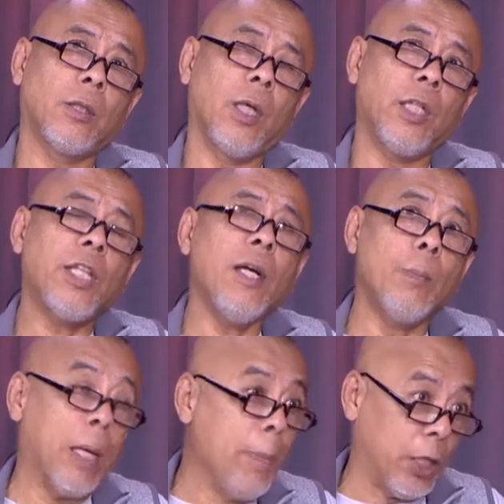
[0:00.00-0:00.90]
呃，当然
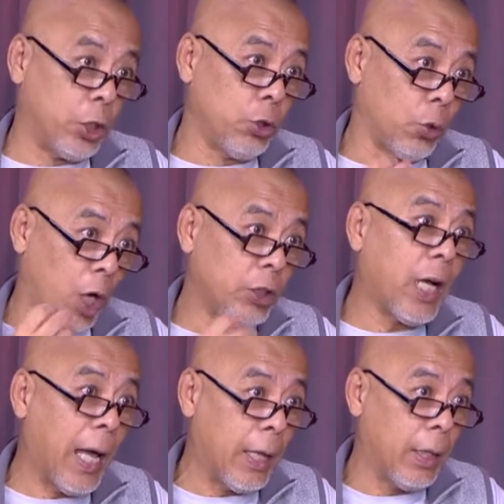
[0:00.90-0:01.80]
北美是主要是
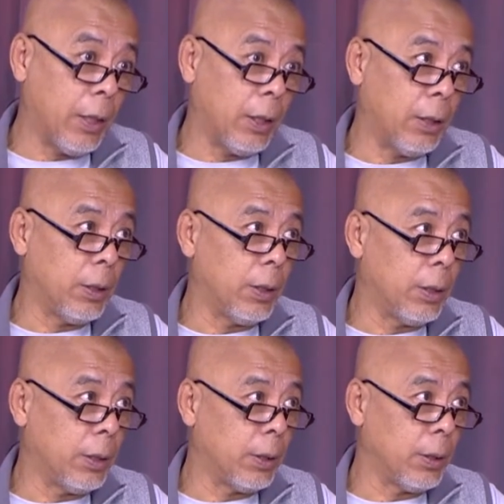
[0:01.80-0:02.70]
看。
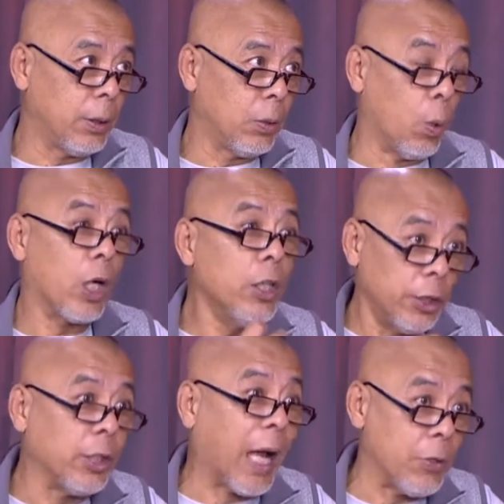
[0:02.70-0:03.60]
我个
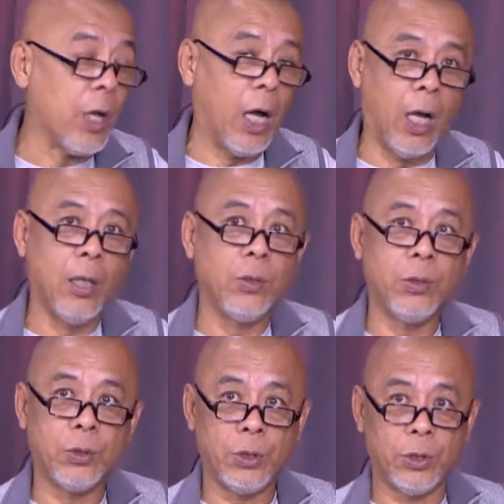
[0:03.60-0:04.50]
人的感觉啊，
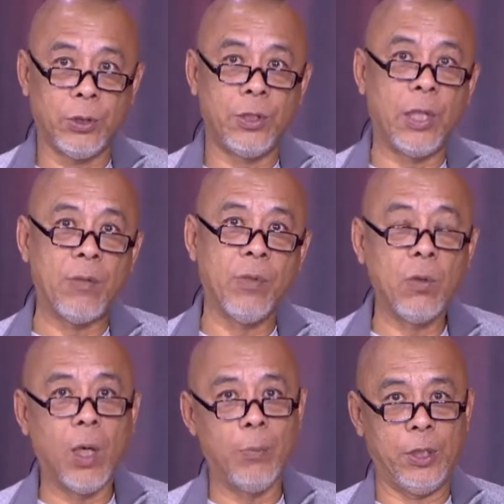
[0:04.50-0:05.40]
就是自然风
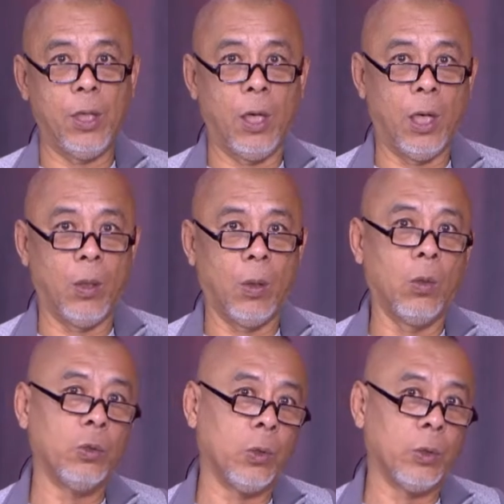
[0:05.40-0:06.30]
光比较好。
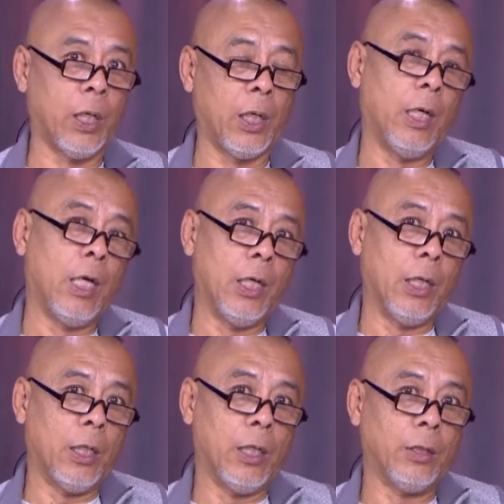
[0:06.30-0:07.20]
欧洲呢，
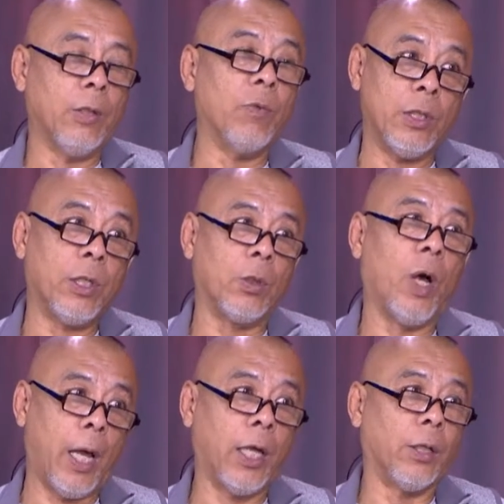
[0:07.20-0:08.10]
呃，人文这
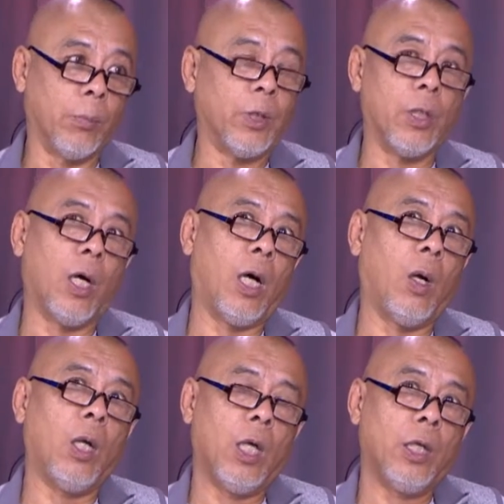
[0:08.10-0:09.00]
块比较好。
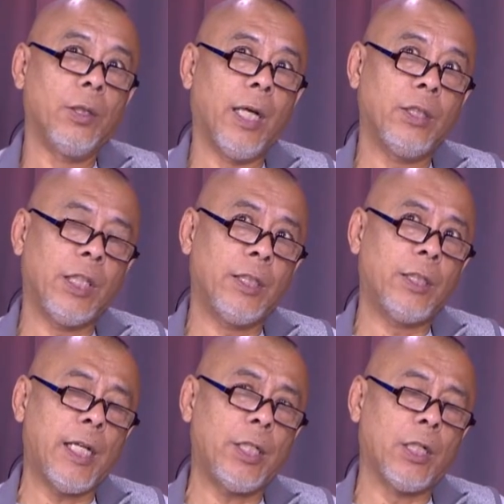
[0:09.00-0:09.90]
那这
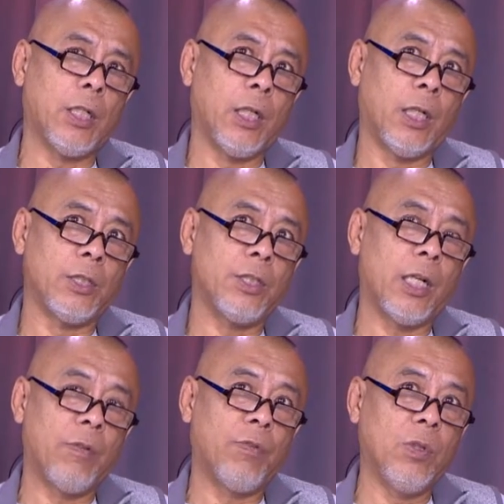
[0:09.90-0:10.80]
在这个自
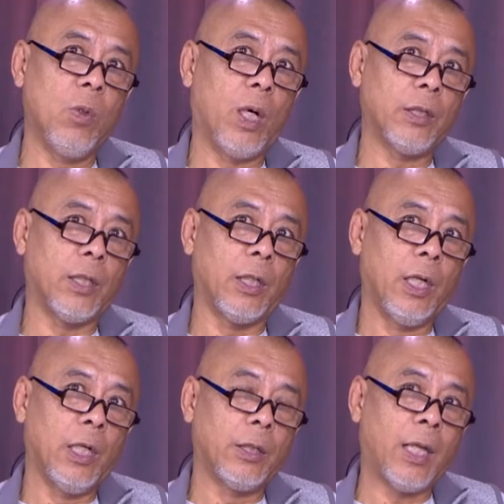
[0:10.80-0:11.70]
然风光呢，
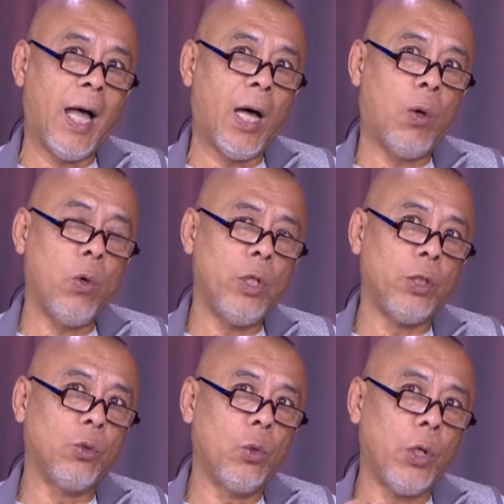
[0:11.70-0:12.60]
它会
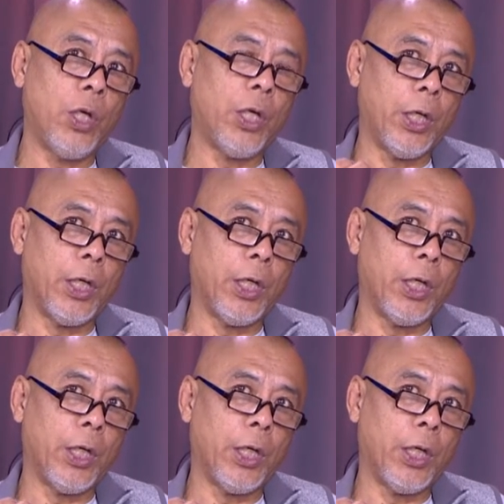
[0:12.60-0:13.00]
对